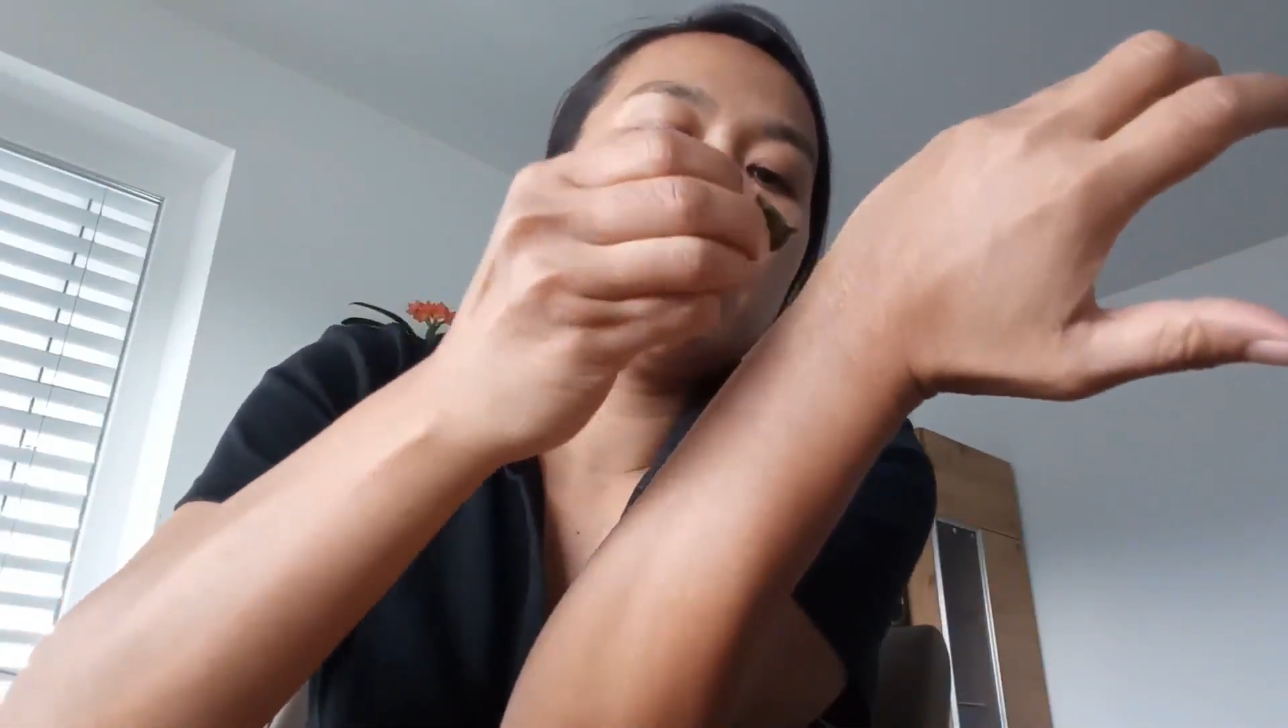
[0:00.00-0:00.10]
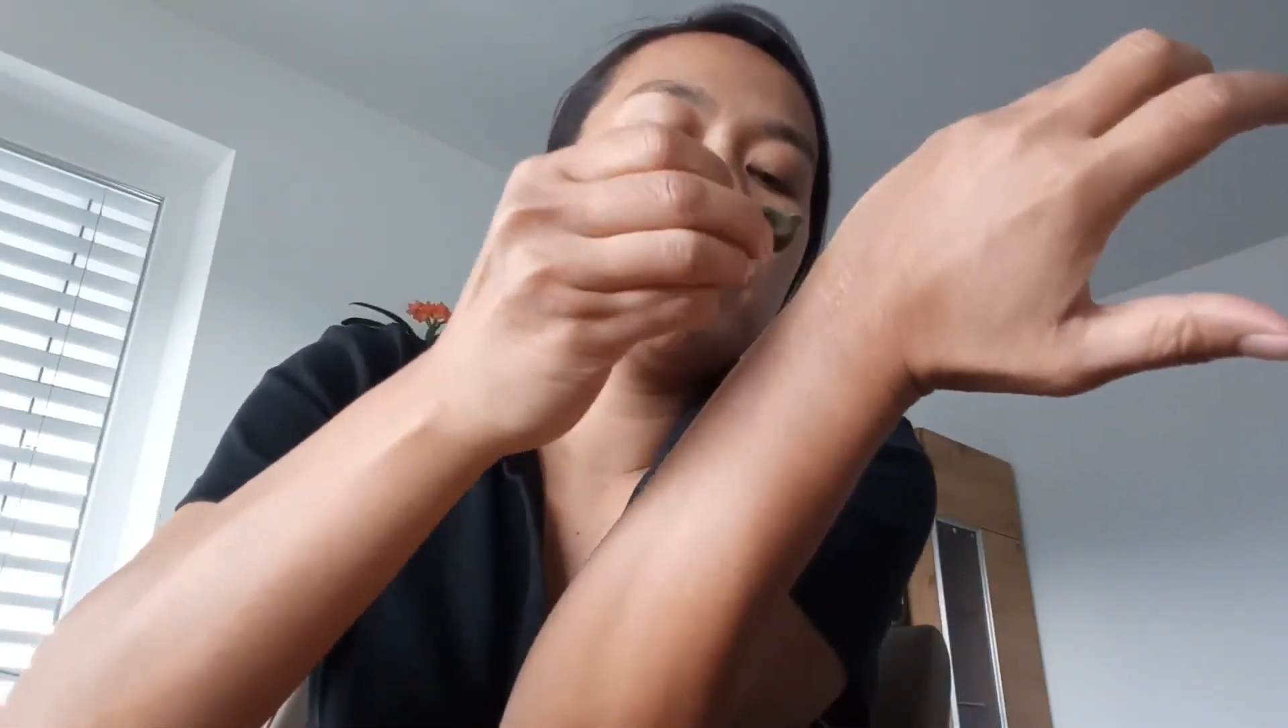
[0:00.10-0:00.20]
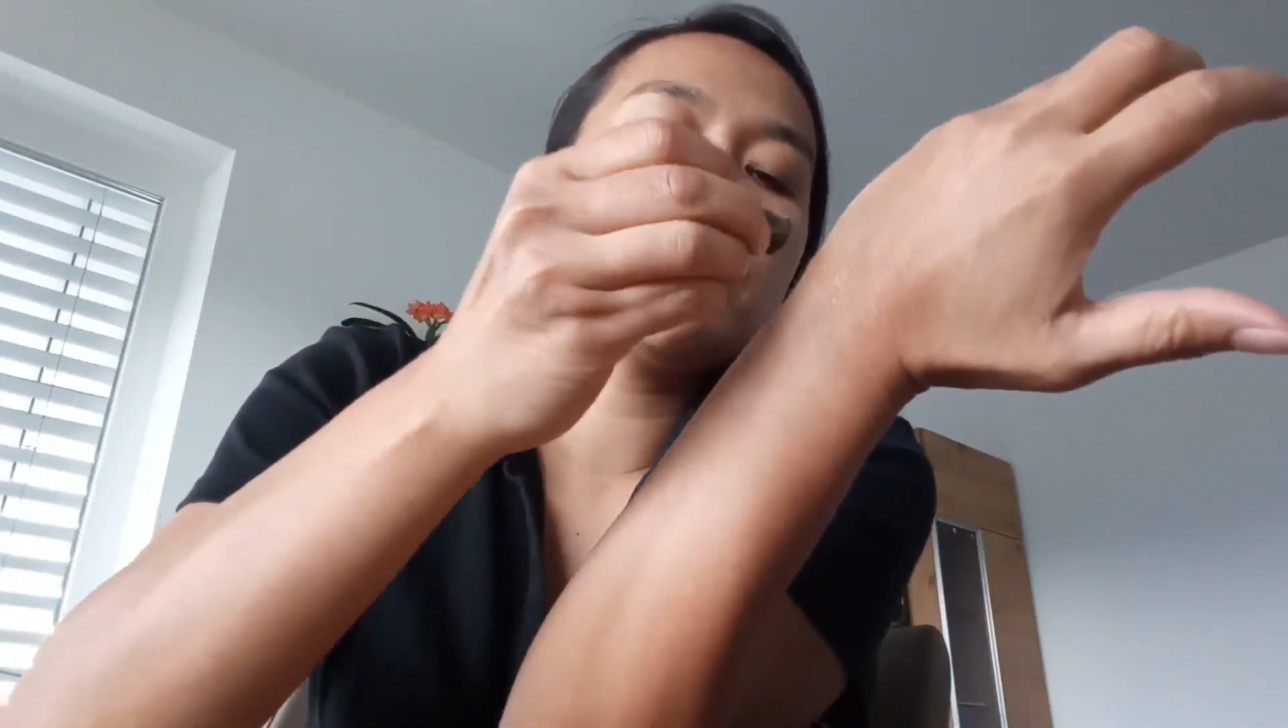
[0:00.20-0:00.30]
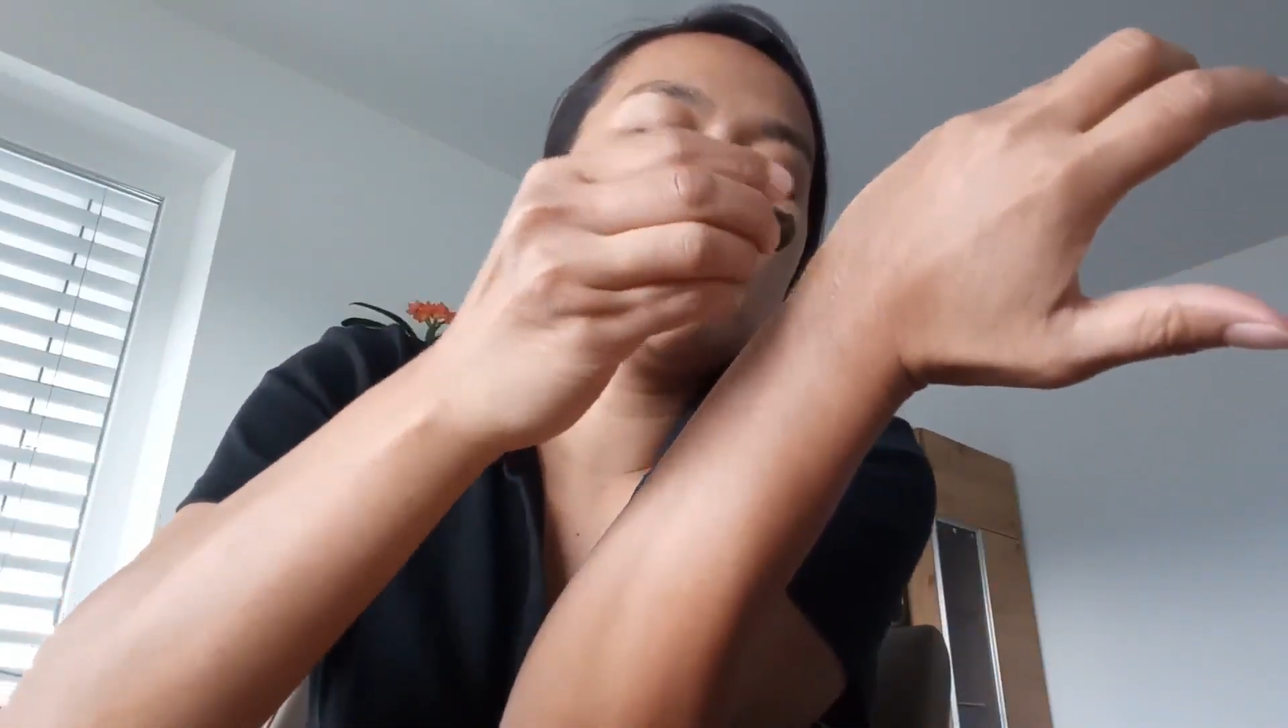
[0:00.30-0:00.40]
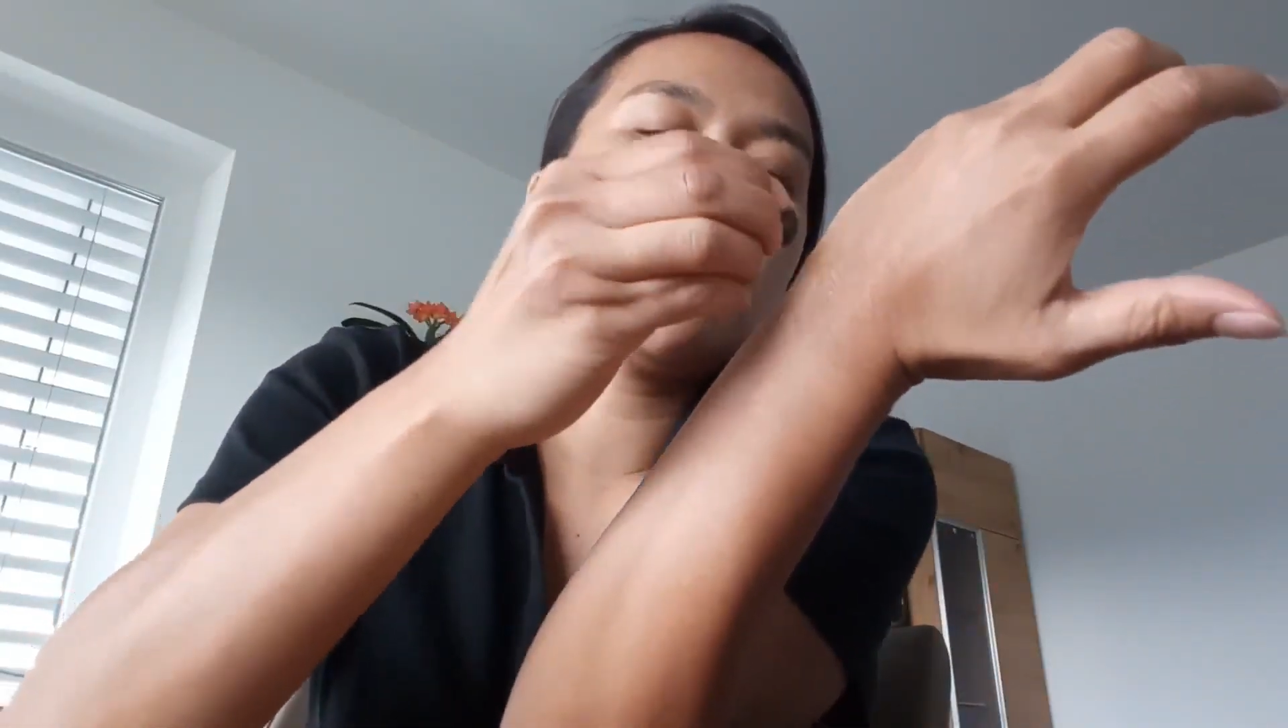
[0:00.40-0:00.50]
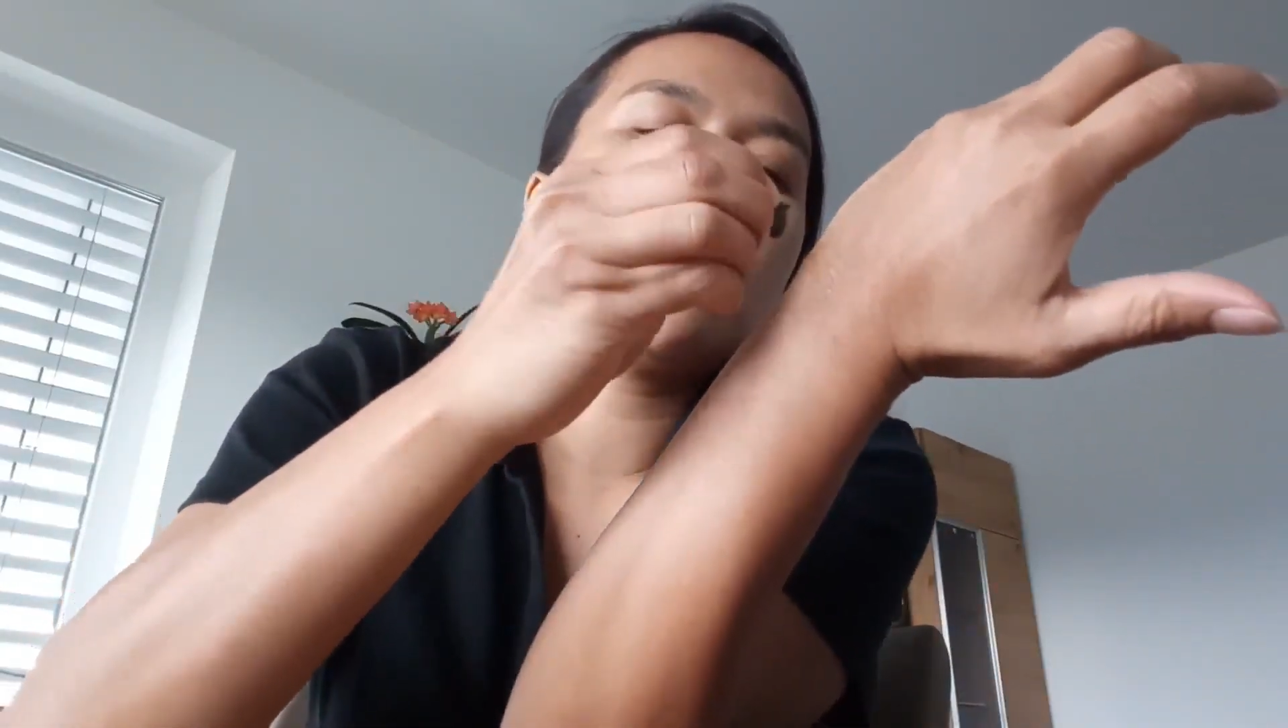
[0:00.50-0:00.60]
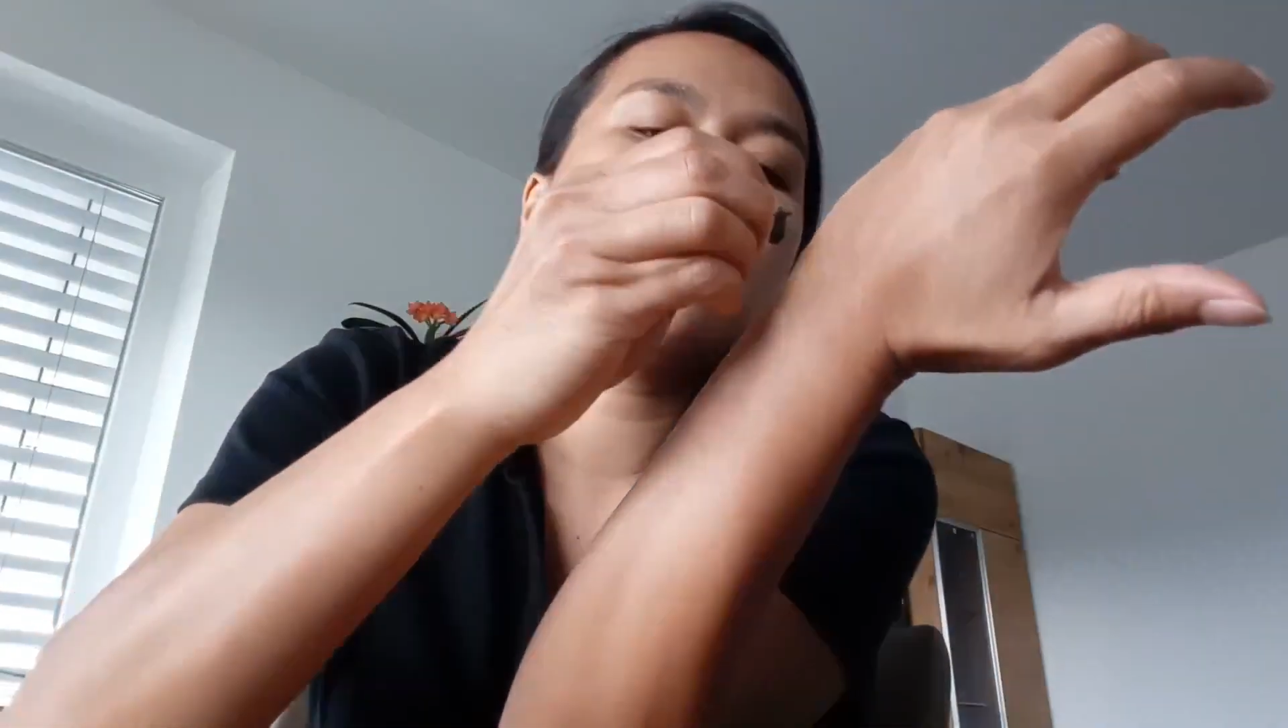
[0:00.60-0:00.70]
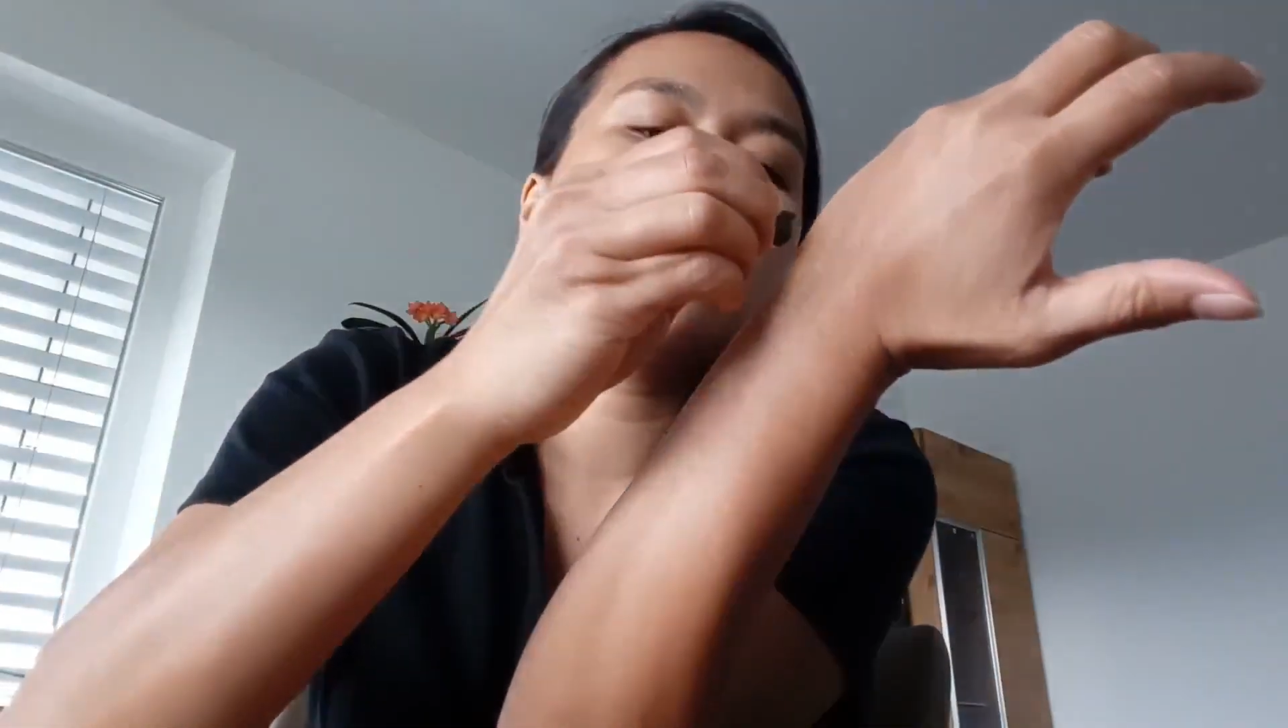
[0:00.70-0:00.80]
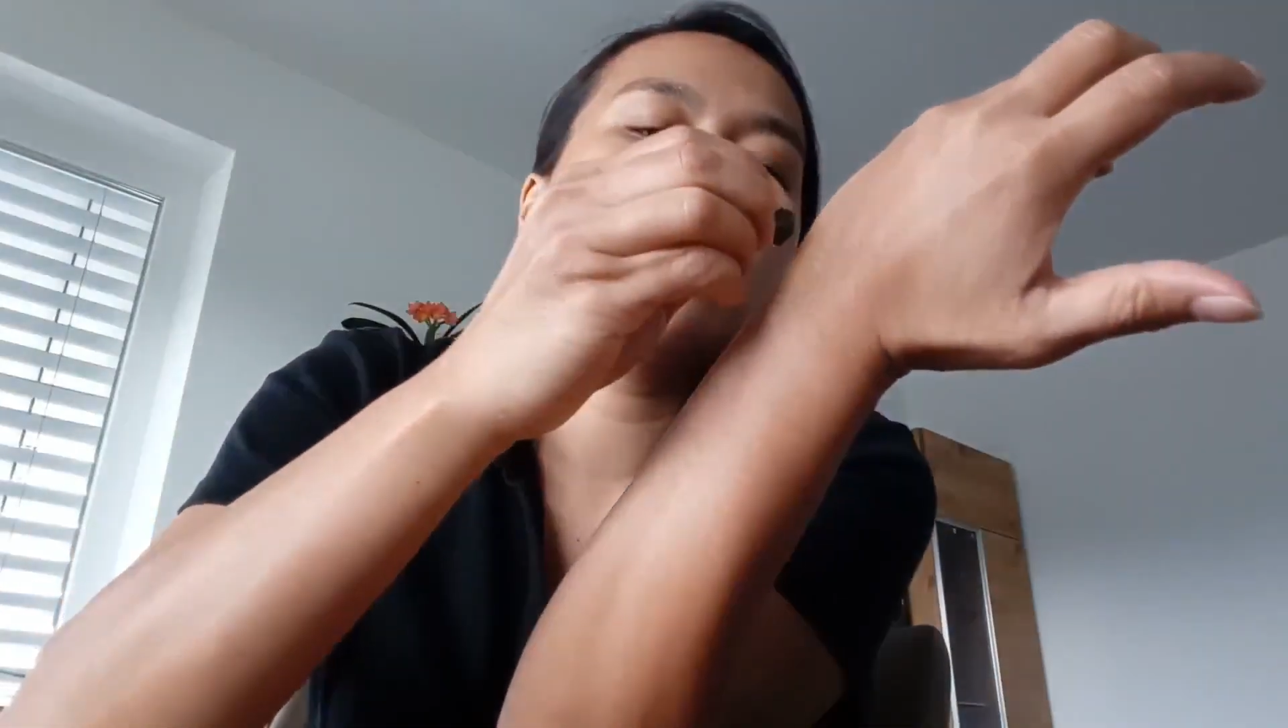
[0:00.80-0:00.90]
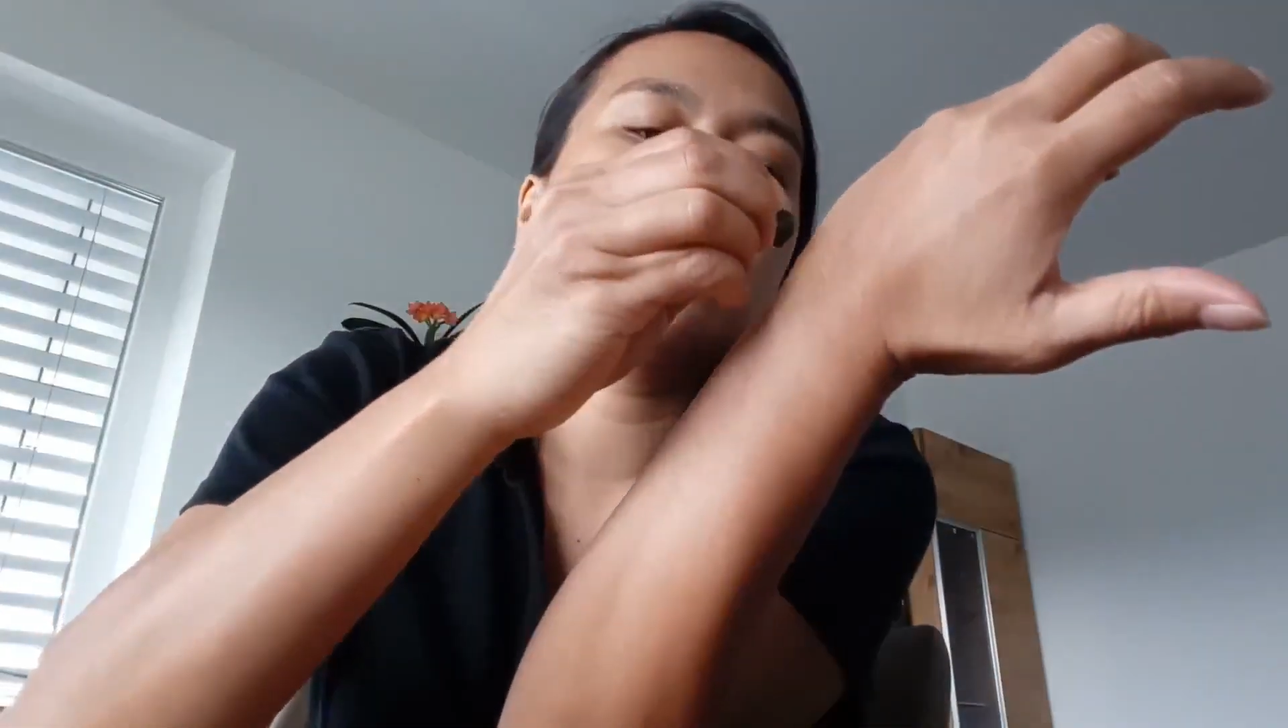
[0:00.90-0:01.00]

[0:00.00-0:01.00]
bisa